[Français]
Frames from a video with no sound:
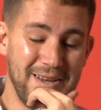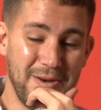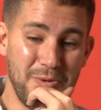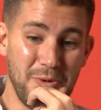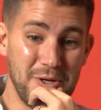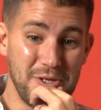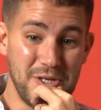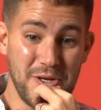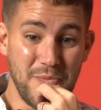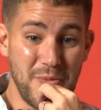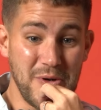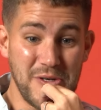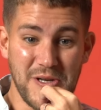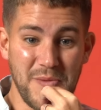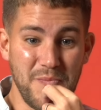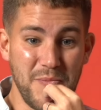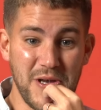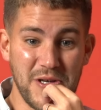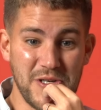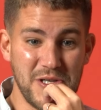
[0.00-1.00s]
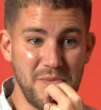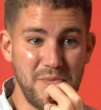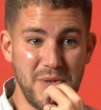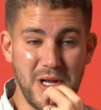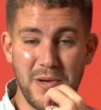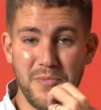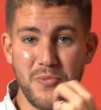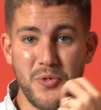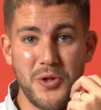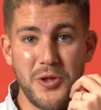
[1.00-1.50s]
ouais, je sais pas, j'aime bien. J'aime bien
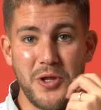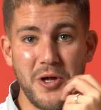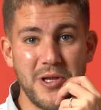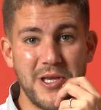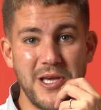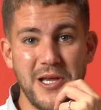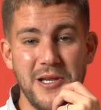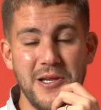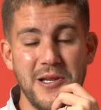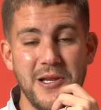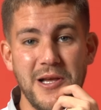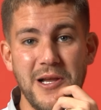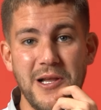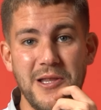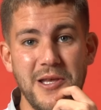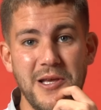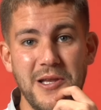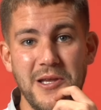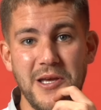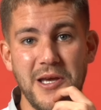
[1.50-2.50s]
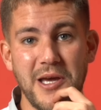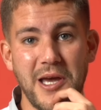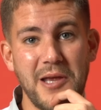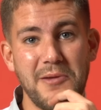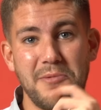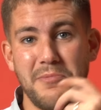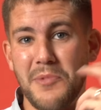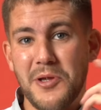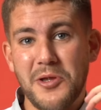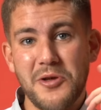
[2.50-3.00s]
le mood dans lequel il est, le délire, il
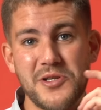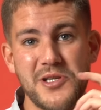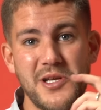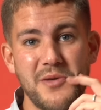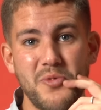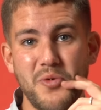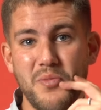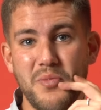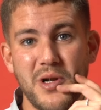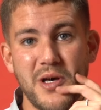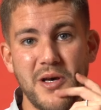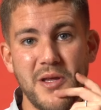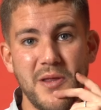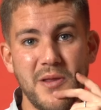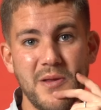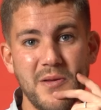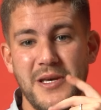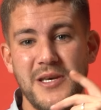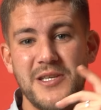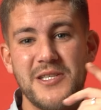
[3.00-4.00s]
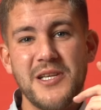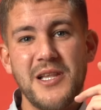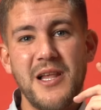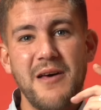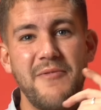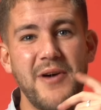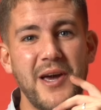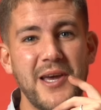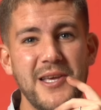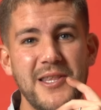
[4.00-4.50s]
te met dans un bon plan. Et c'est de la
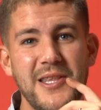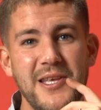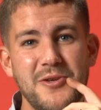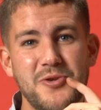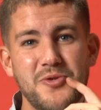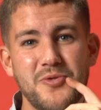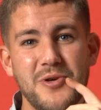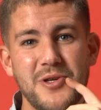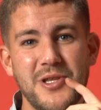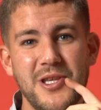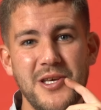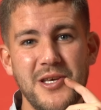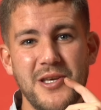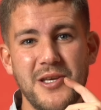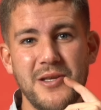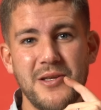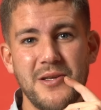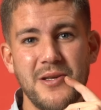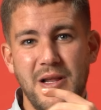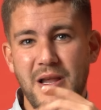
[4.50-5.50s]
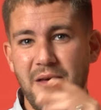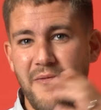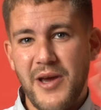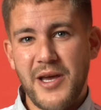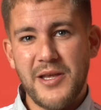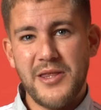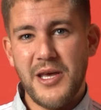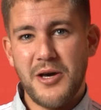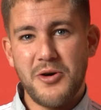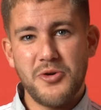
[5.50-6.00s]
variété, tu vois. La
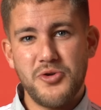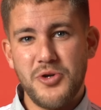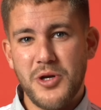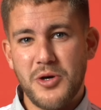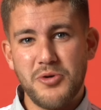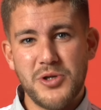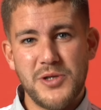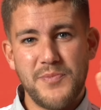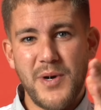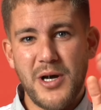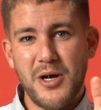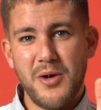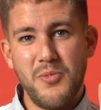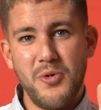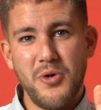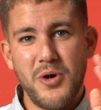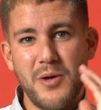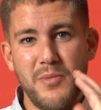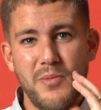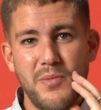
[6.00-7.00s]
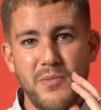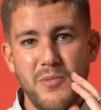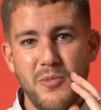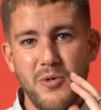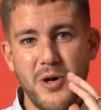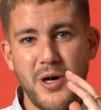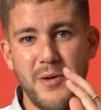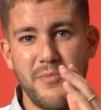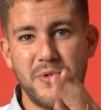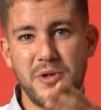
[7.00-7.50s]
variété, quand tu l'écoutes, c'est pas comme le rap. Le
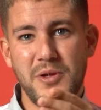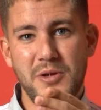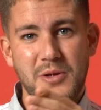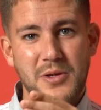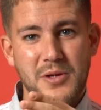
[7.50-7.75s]
rap,